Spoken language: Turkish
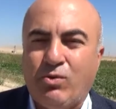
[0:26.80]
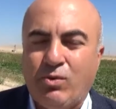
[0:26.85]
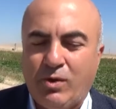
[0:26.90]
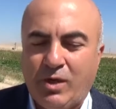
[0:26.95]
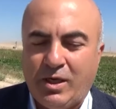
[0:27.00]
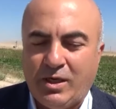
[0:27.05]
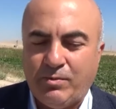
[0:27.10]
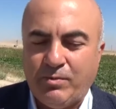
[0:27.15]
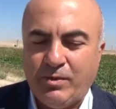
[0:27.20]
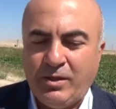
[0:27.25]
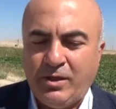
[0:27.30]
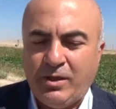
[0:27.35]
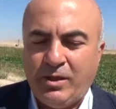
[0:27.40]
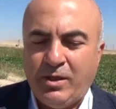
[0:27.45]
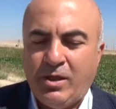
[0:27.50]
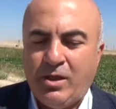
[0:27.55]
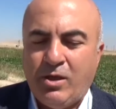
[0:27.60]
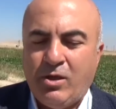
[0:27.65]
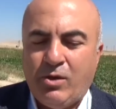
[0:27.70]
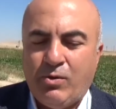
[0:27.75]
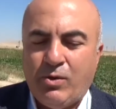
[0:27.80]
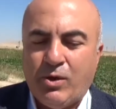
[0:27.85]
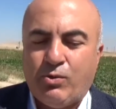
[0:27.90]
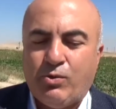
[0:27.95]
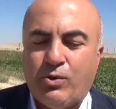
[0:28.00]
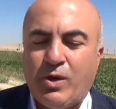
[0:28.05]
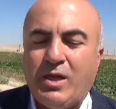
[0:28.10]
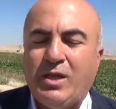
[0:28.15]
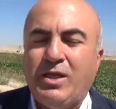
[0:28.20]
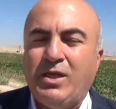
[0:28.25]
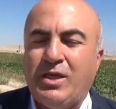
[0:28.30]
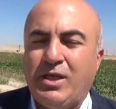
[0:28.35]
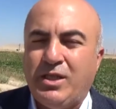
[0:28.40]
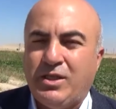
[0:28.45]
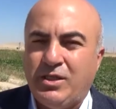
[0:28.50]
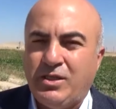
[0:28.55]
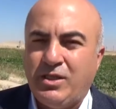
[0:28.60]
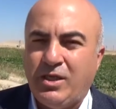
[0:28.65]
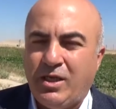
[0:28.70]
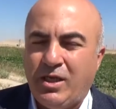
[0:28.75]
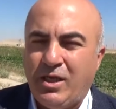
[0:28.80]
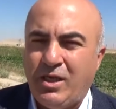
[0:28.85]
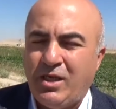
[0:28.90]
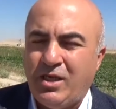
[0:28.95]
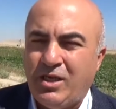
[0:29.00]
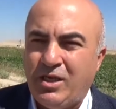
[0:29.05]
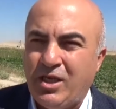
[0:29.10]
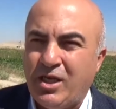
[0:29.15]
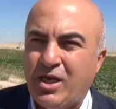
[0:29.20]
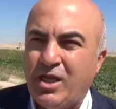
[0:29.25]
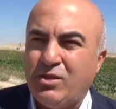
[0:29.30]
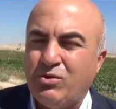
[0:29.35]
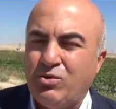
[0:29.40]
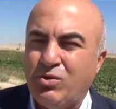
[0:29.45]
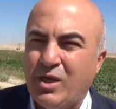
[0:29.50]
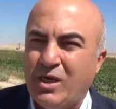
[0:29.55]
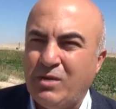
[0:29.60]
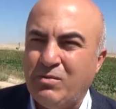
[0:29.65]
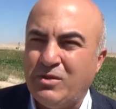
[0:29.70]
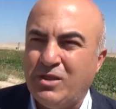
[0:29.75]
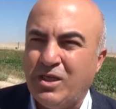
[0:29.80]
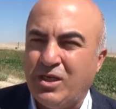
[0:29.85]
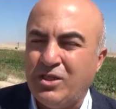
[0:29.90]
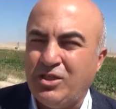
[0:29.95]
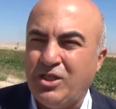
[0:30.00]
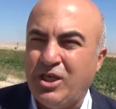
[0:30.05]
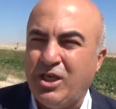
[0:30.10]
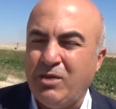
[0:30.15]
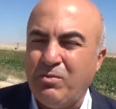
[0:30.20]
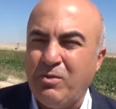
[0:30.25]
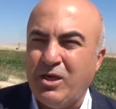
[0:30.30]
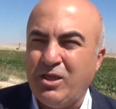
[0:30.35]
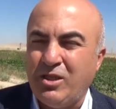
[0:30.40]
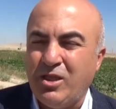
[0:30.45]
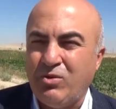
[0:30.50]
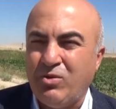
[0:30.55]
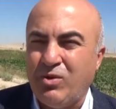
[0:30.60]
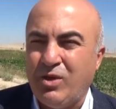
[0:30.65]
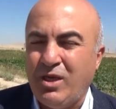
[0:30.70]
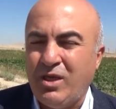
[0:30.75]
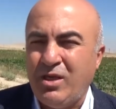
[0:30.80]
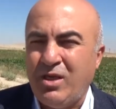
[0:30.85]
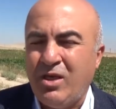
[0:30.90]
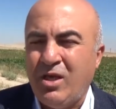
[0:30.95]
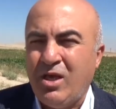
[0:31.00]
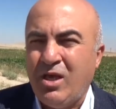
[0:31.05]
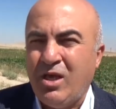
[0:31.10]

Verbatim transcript: kullanımı ve kuraklığın etkisiyle yeraltı sularımızdaki çekilmelerden dolayı